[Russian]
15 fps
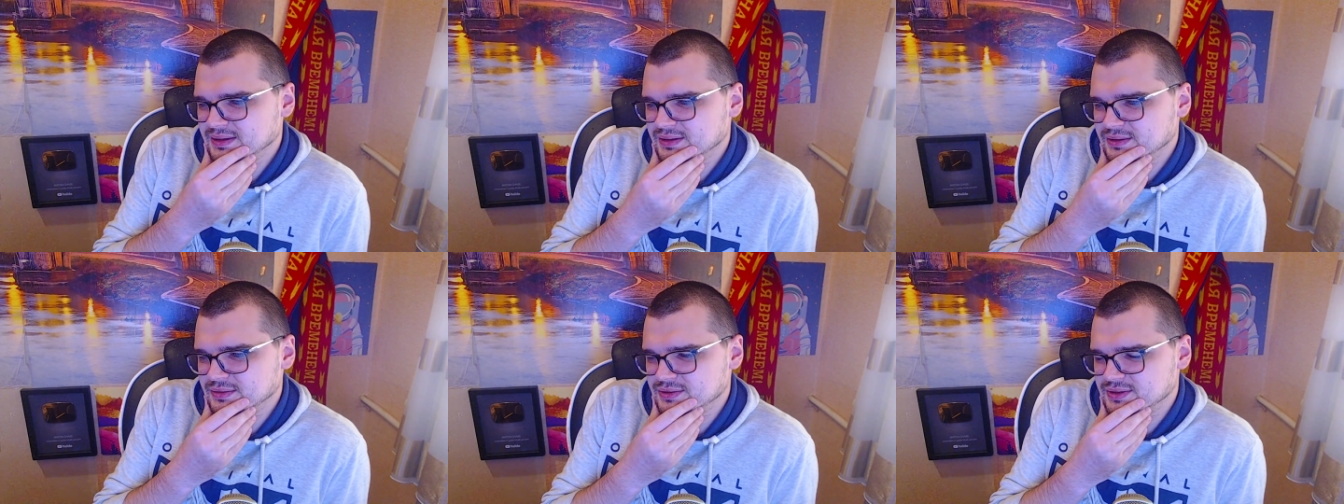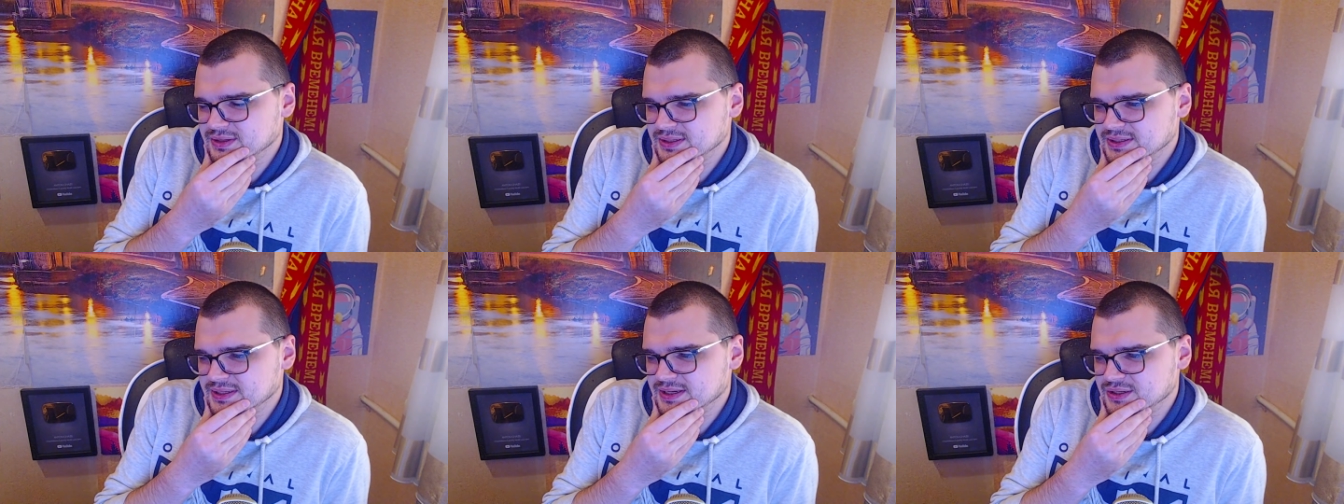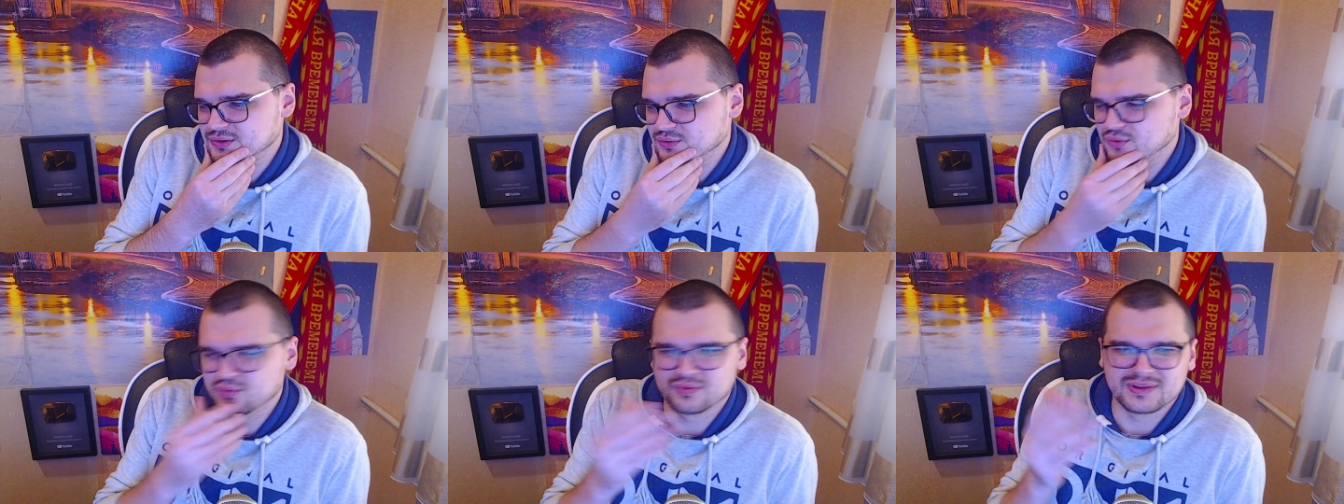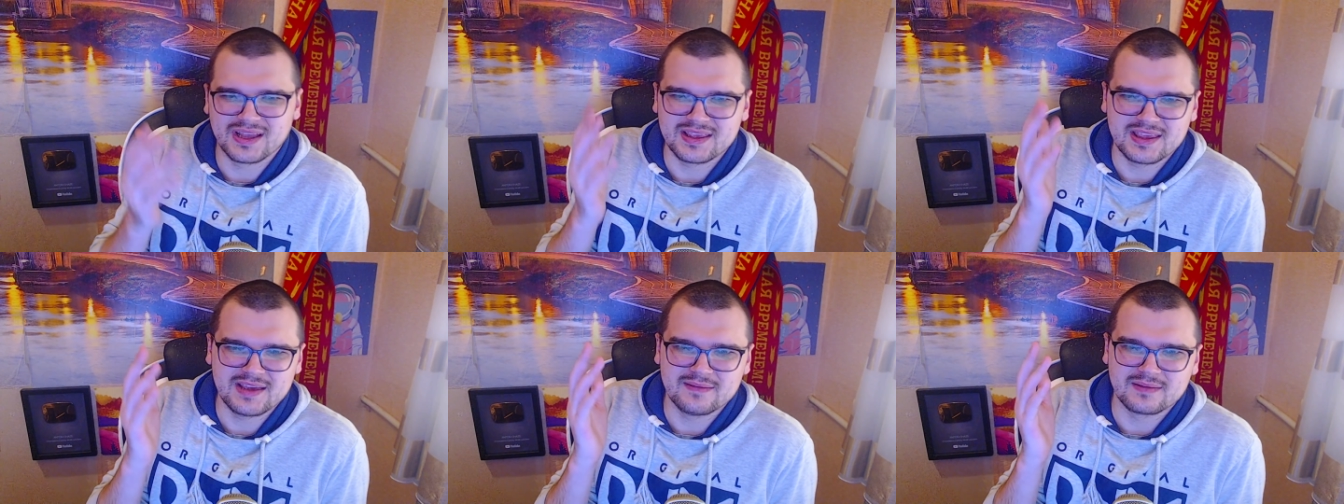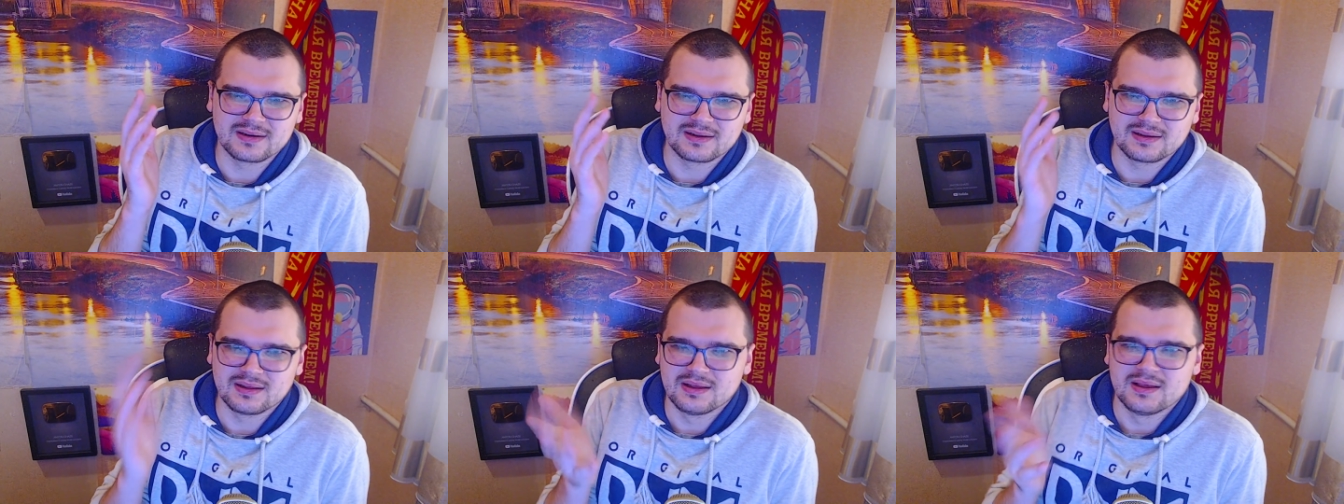точно не скажу, ну, на
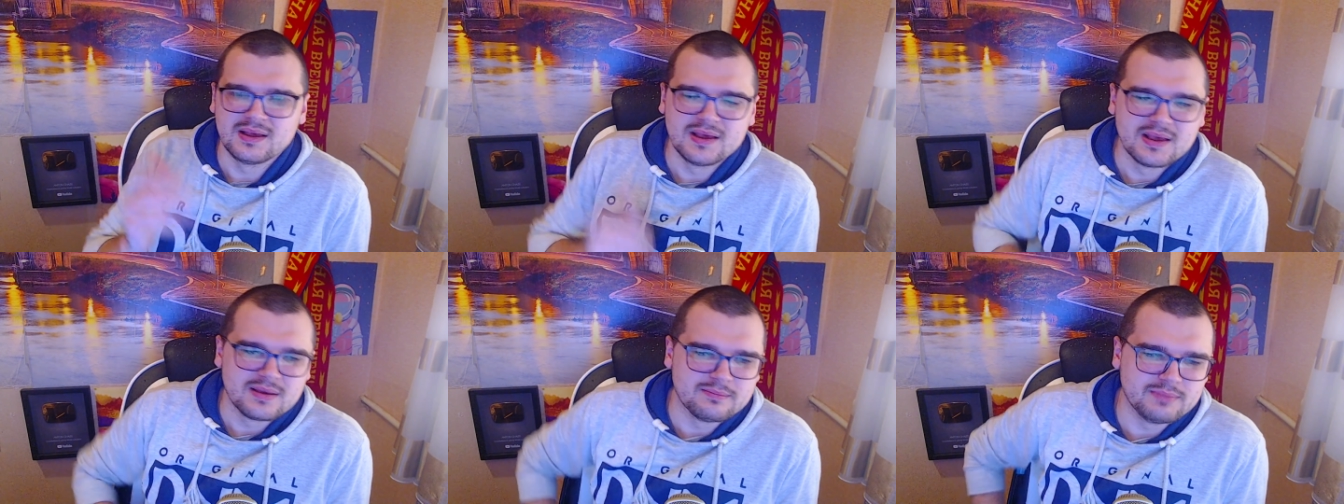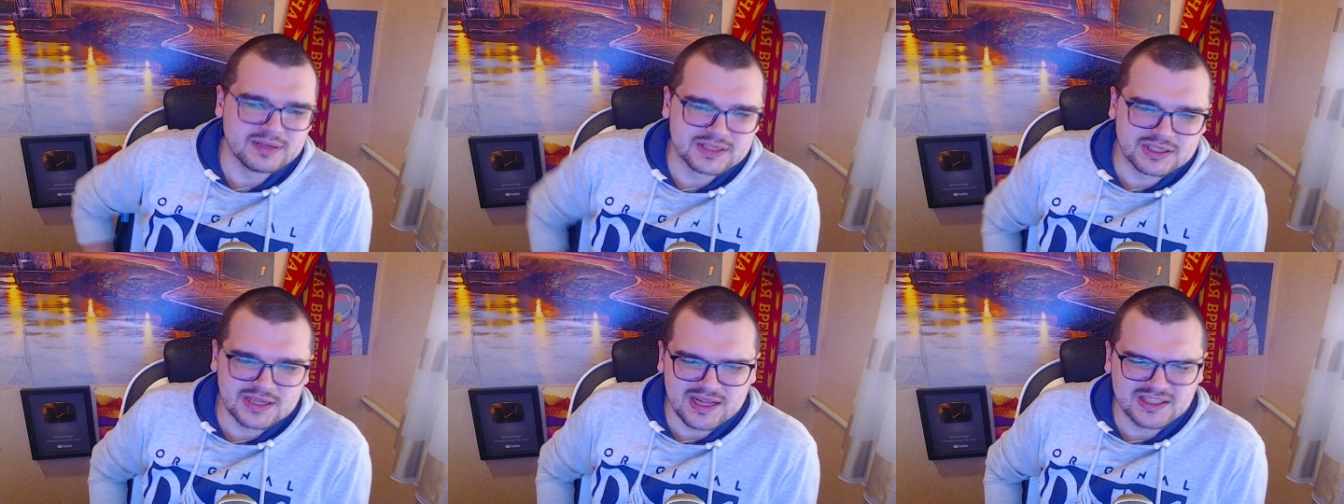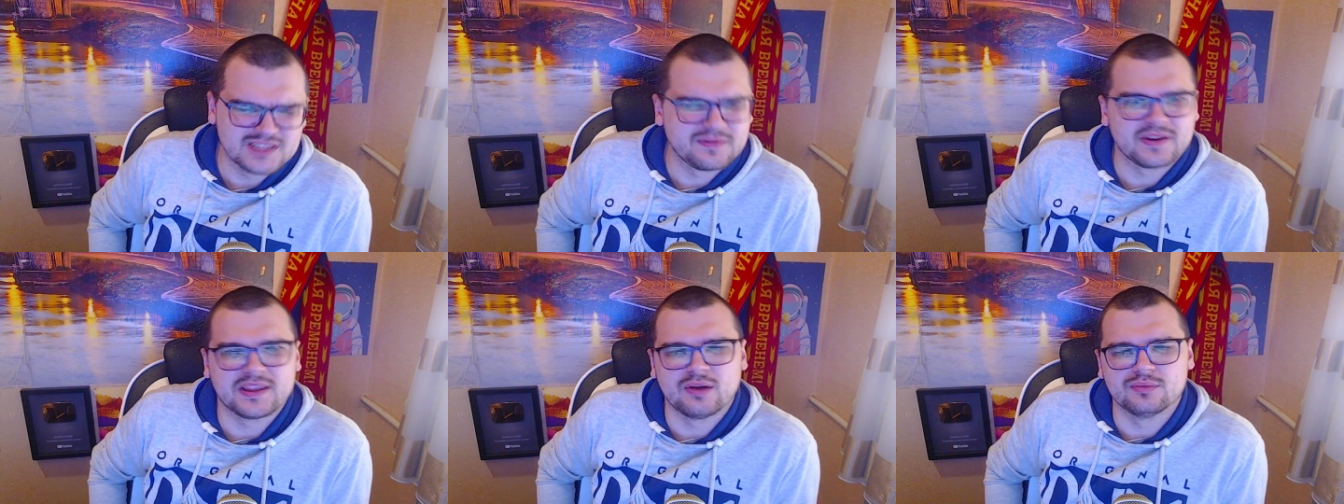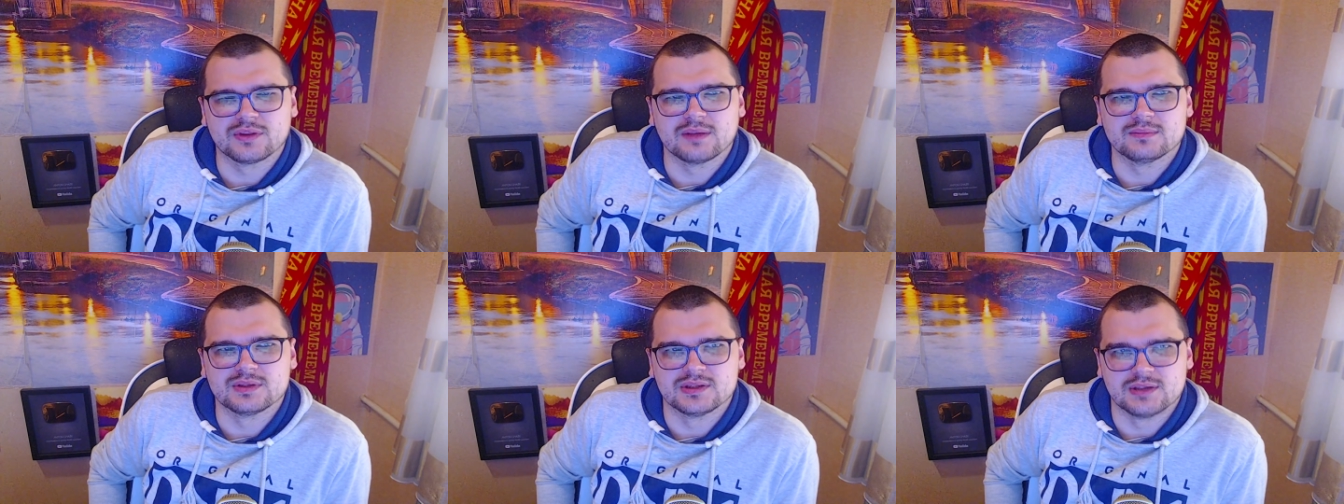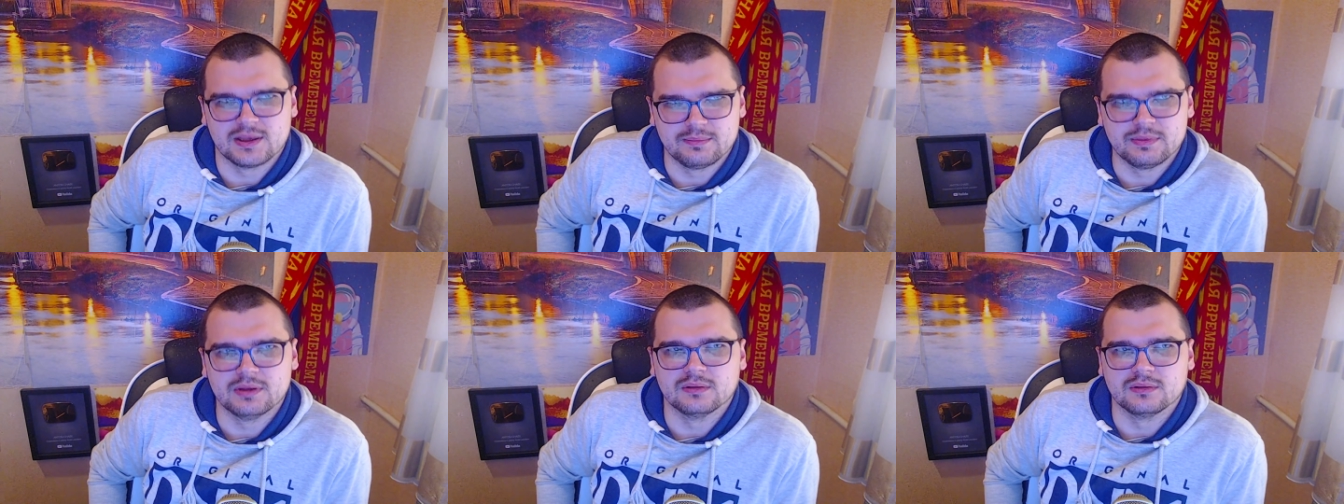Евро без шансов, хотя он там
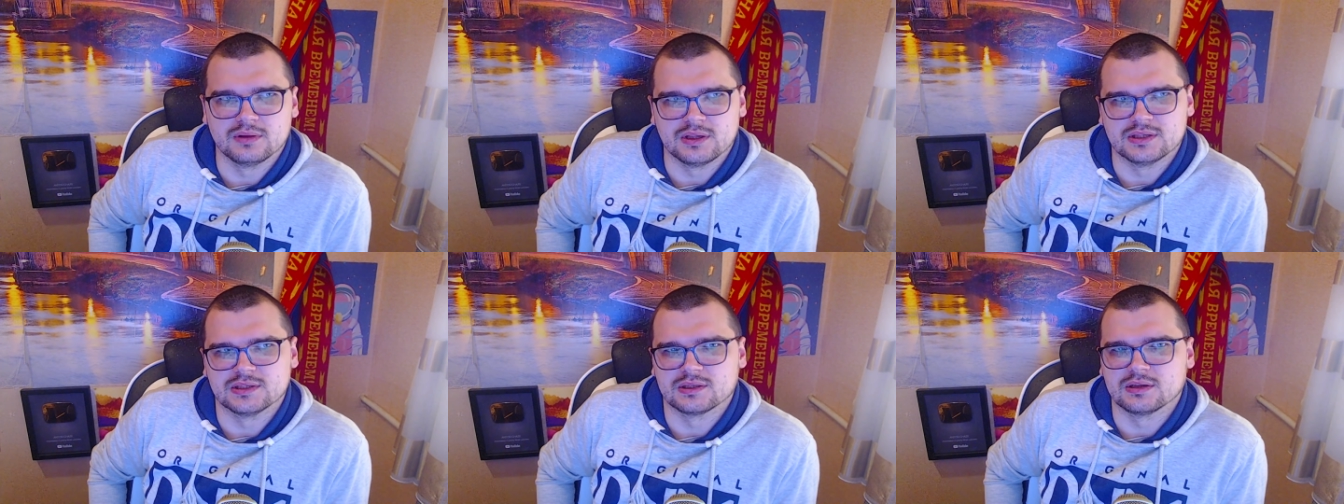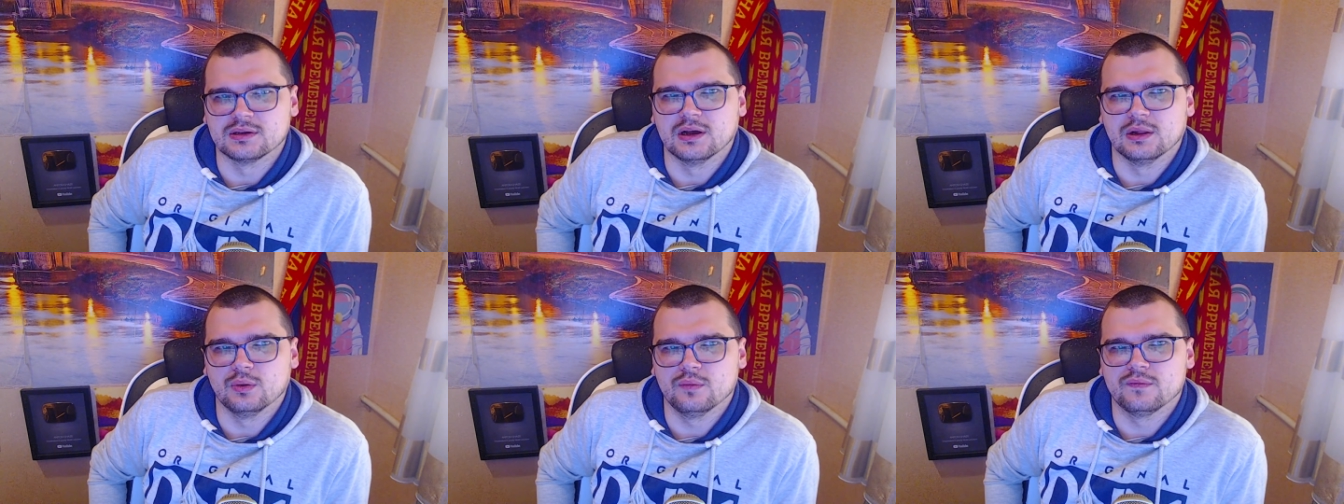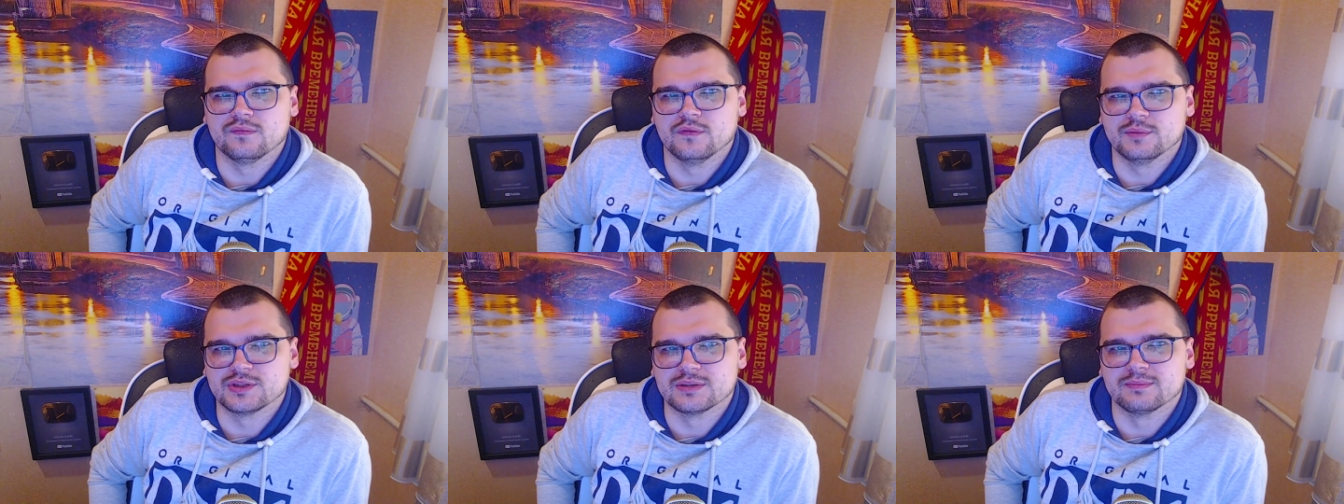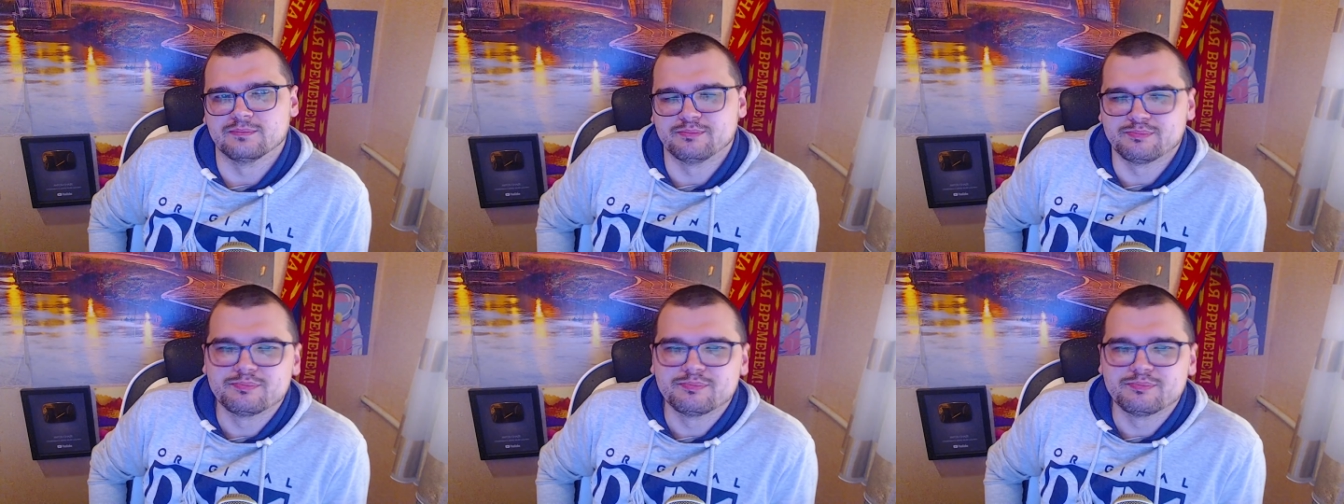забил несколько голов, в общем,